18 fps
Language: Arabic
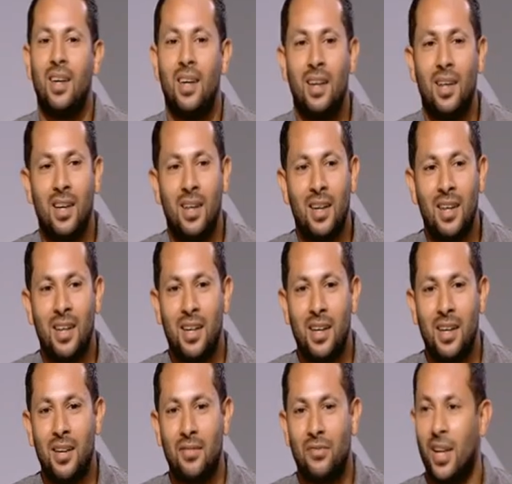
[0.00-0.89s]

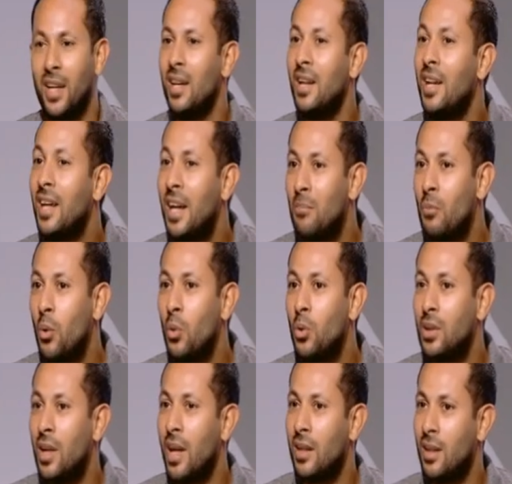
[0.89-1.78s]
آه فالجيل اللي كان
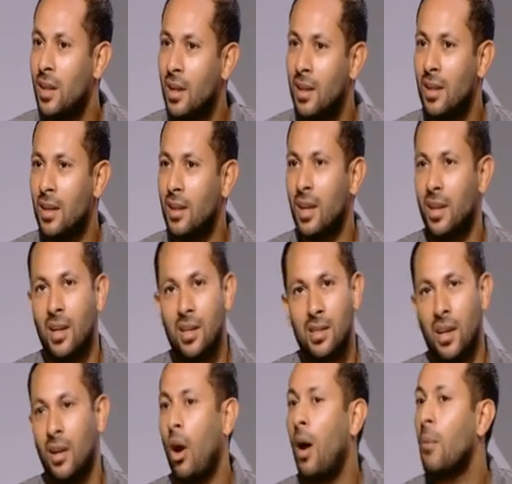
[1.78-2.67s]
موجود كان جيل
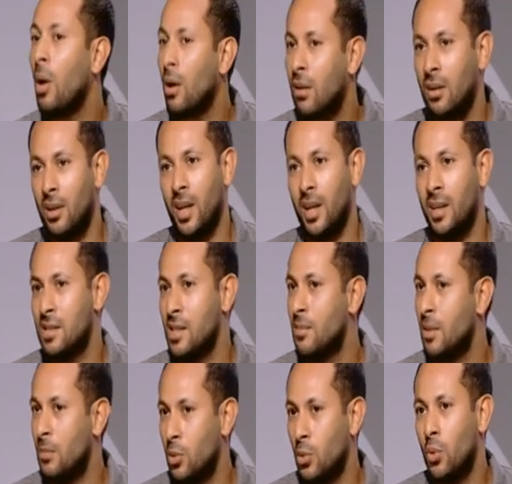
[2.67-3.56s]
كان كان عمالقه يعني
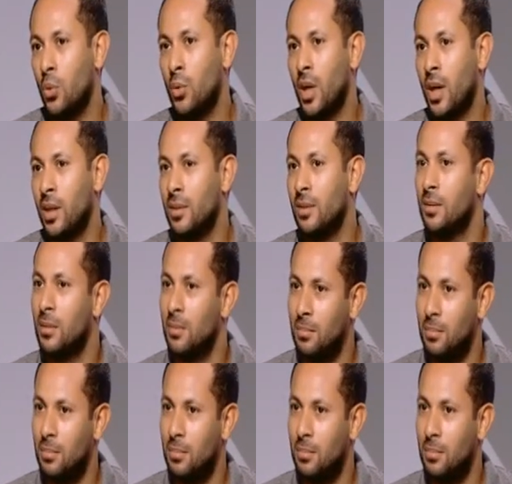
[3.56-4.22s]
زي ما بيقولوا يعني